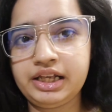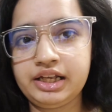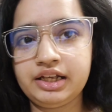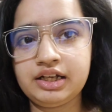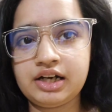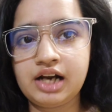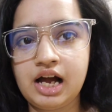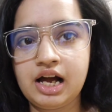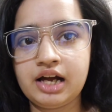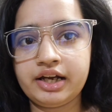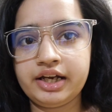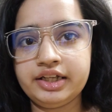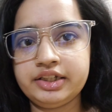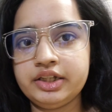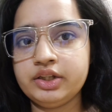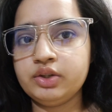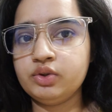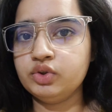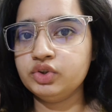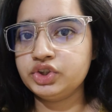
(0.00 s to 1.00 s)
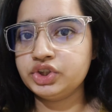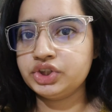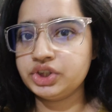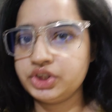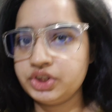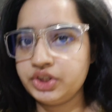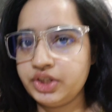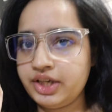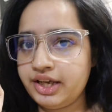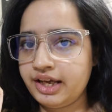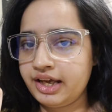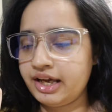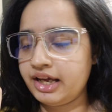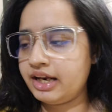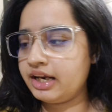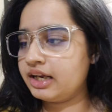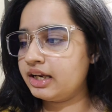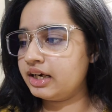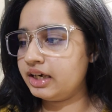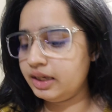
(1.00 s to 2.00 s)
लेकर आ गई थी कुछ
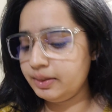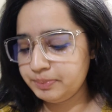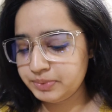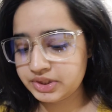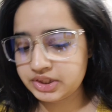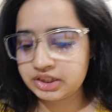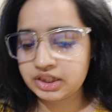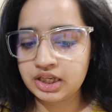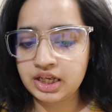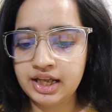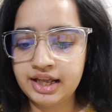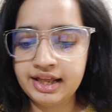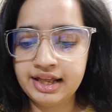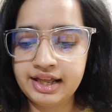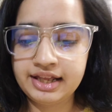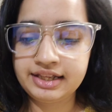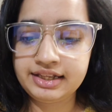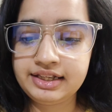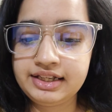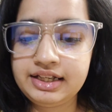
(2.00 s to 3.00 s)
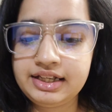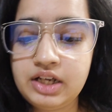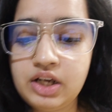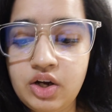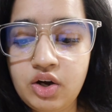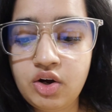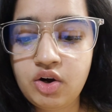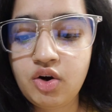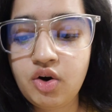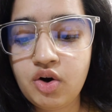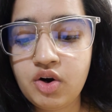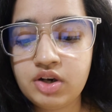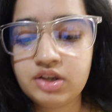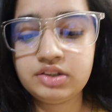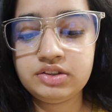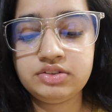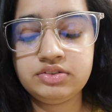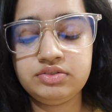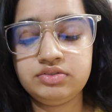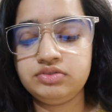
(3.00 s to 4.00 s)
हेयर क्लिप्स
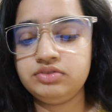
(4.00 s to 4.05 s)
और